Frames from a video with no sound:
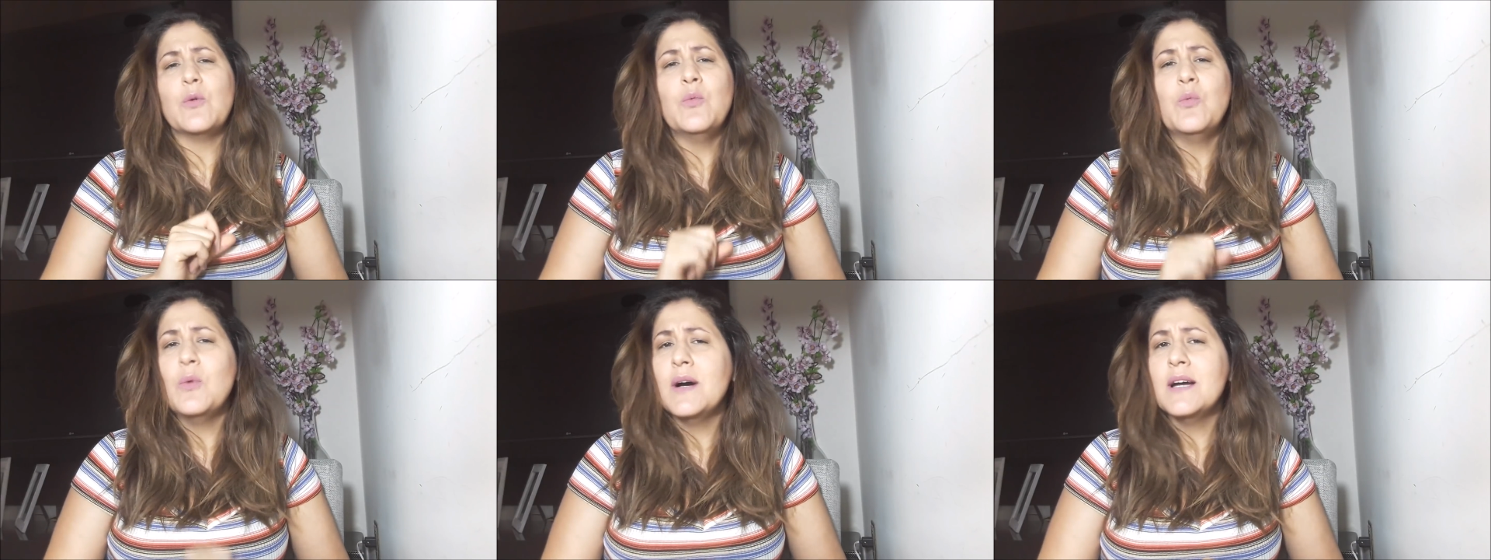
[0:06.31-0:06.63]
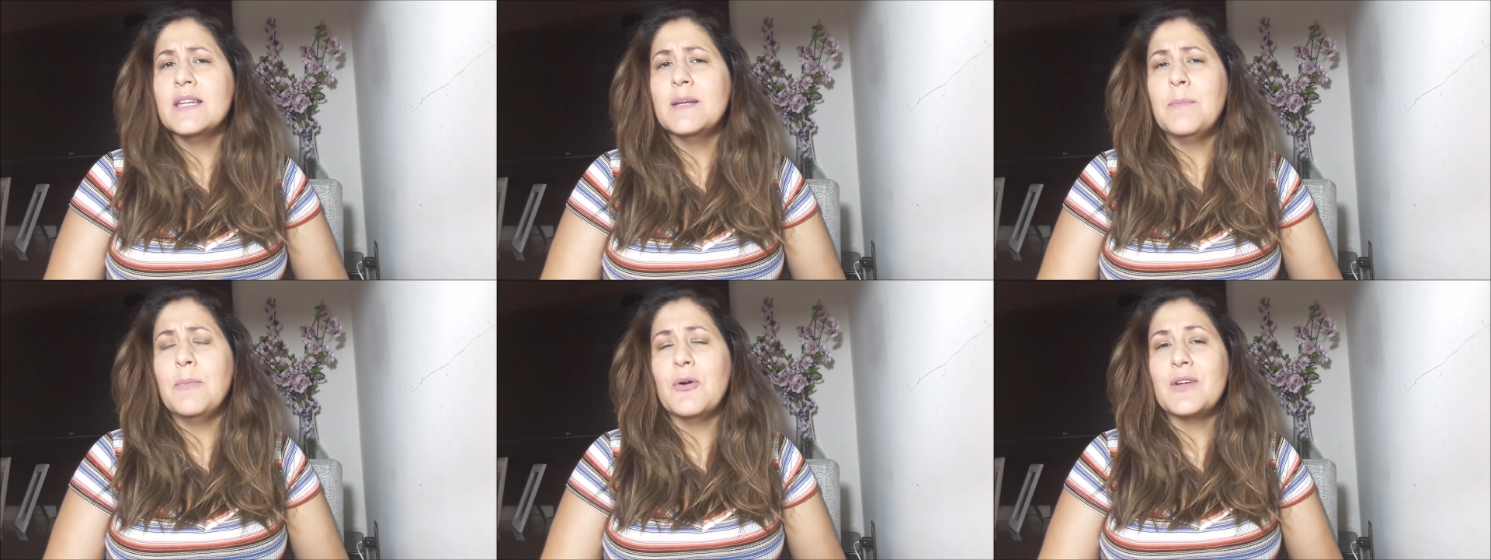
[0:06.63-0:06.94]
um
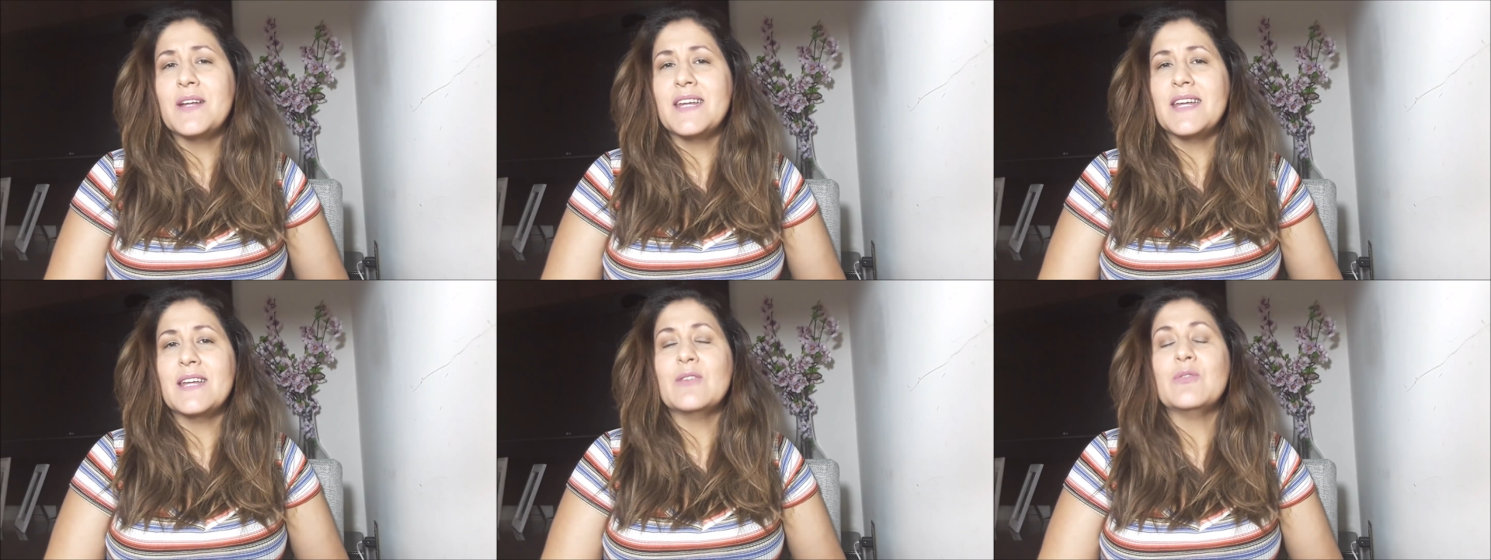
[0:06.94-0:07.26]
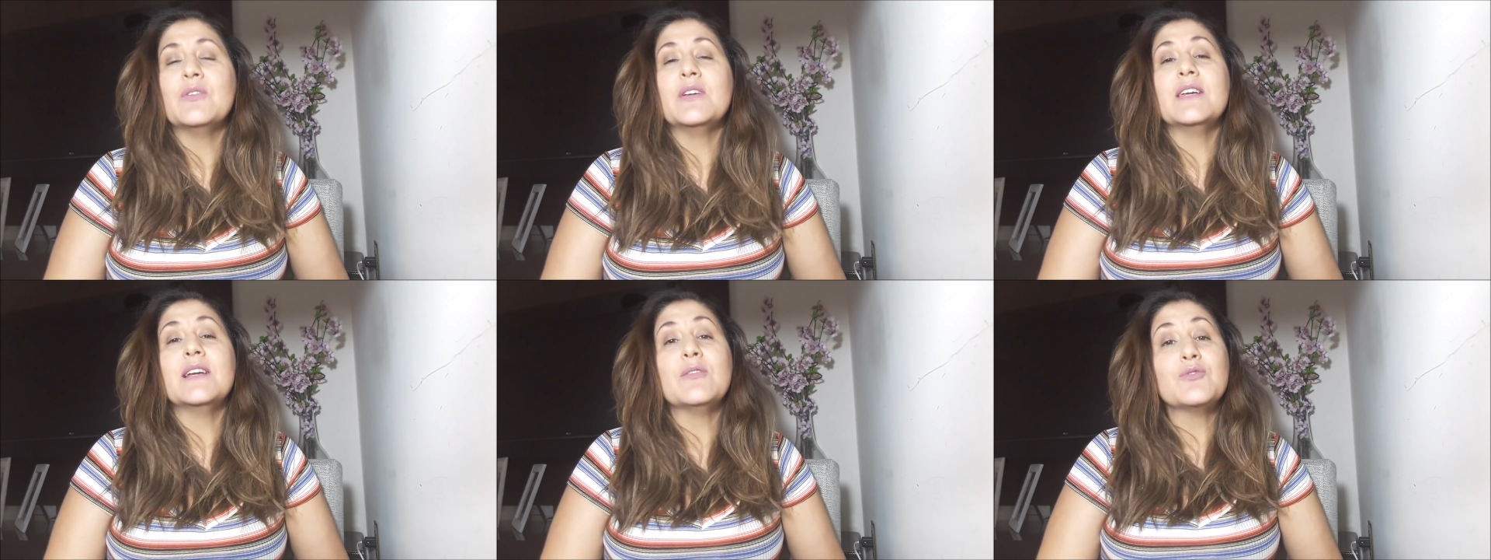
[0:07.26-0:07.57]
ano e
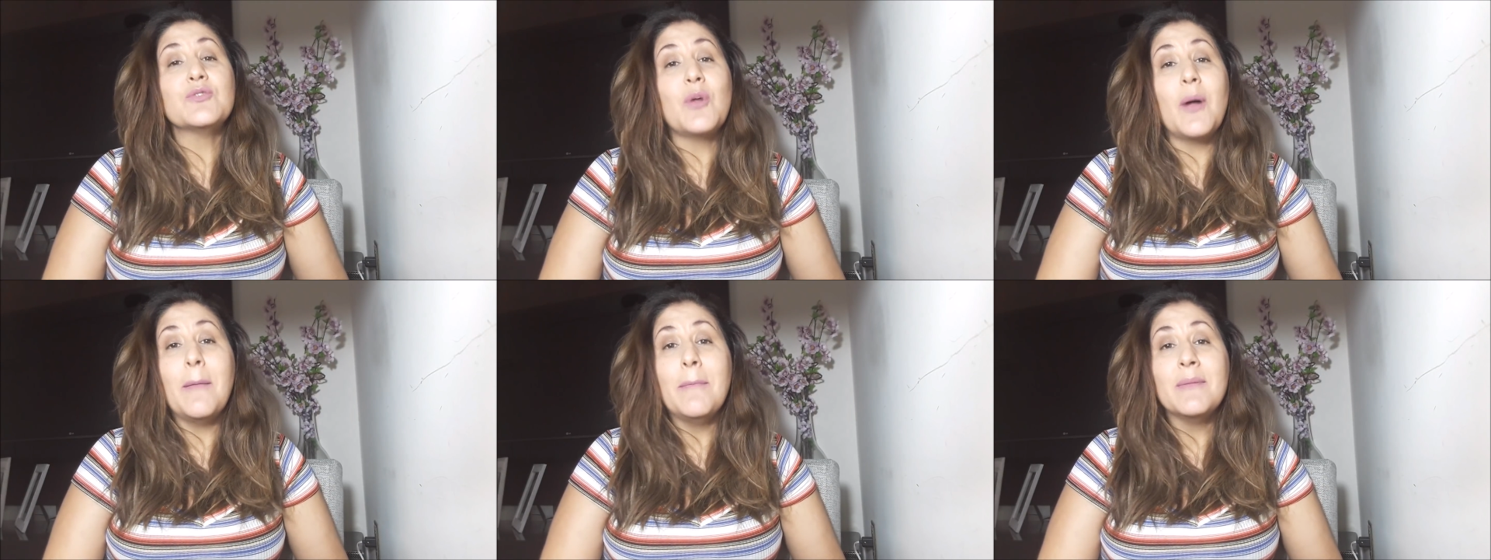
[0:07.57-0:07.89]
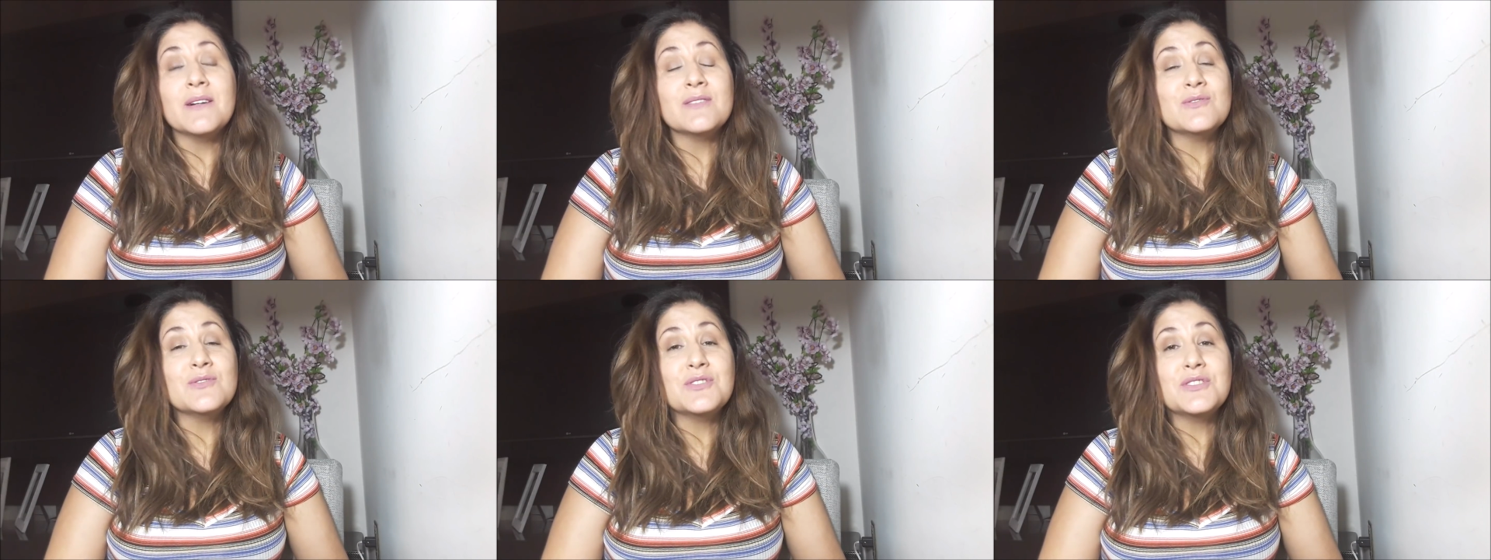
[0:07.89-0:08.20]
pouquinho e eu tô
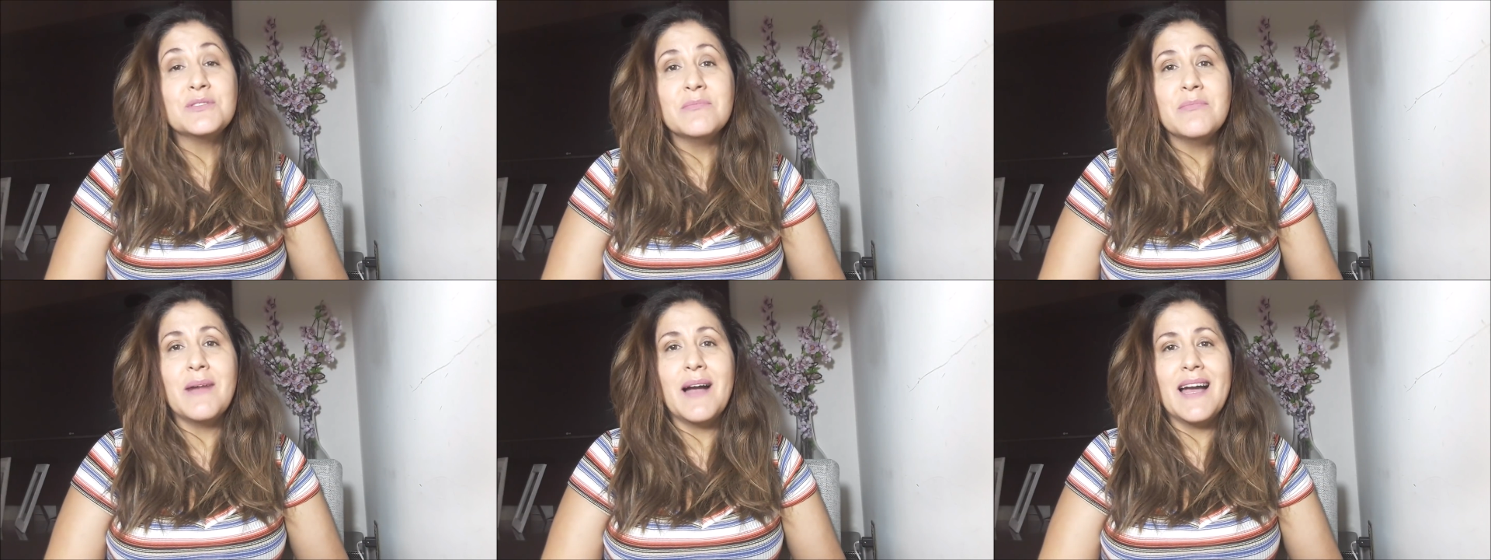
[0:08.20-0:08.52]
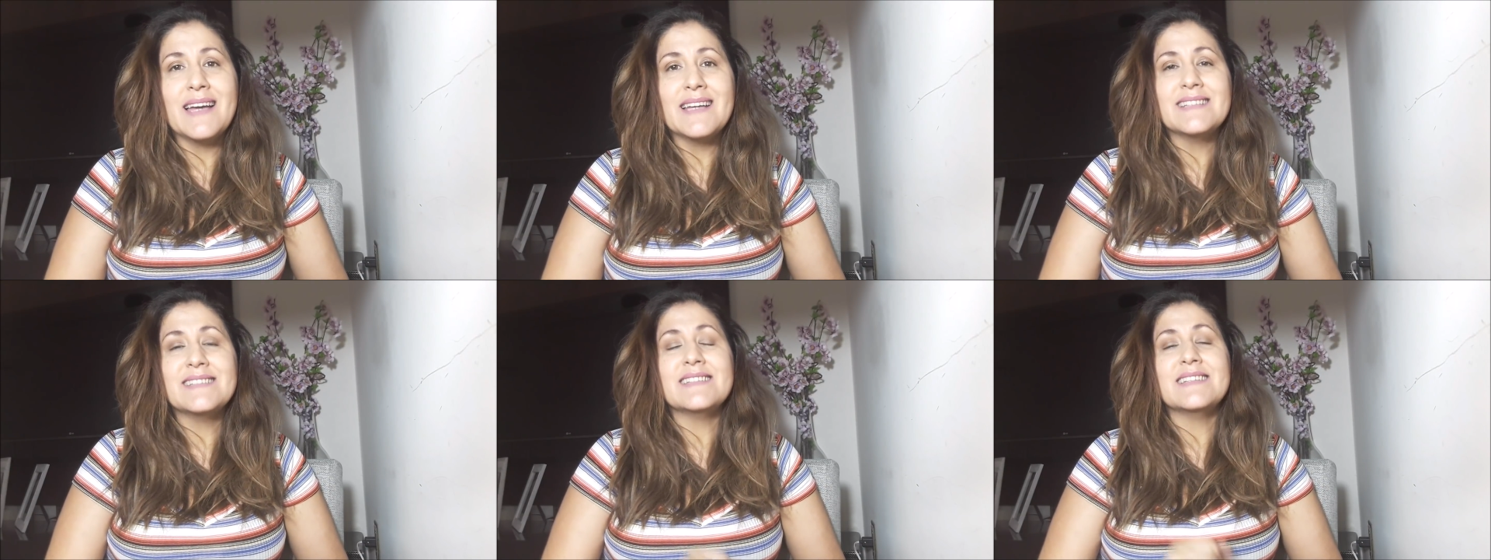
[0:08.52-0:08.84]
amando
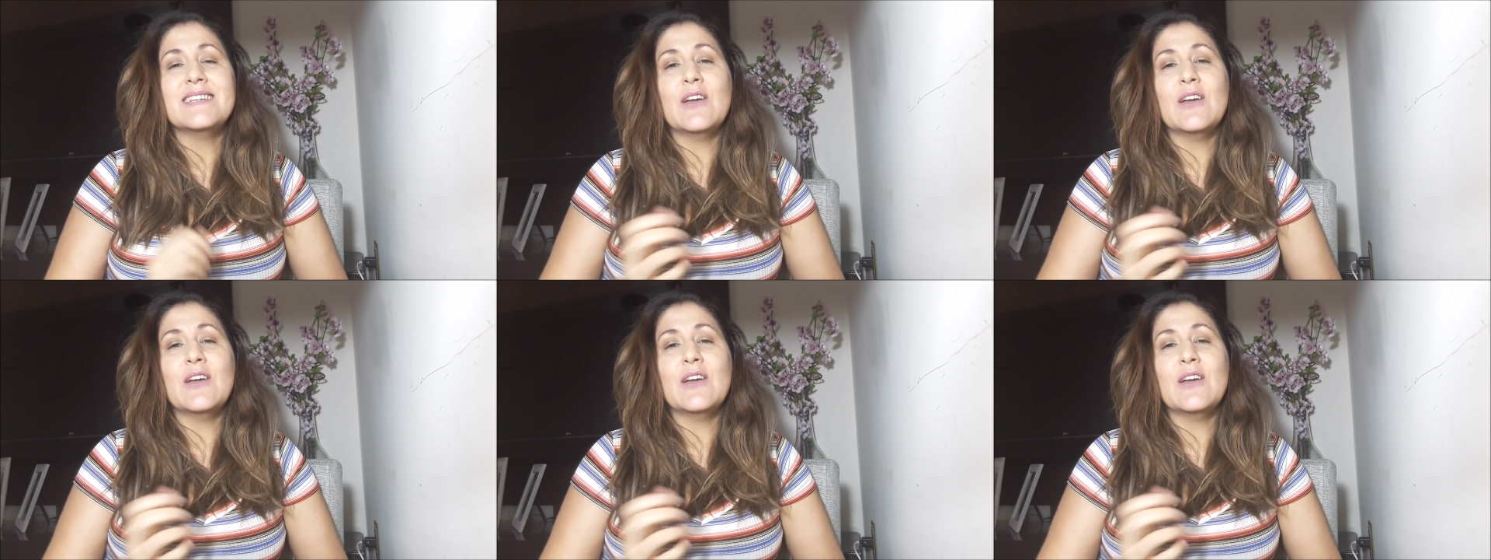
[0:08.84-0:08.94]
demais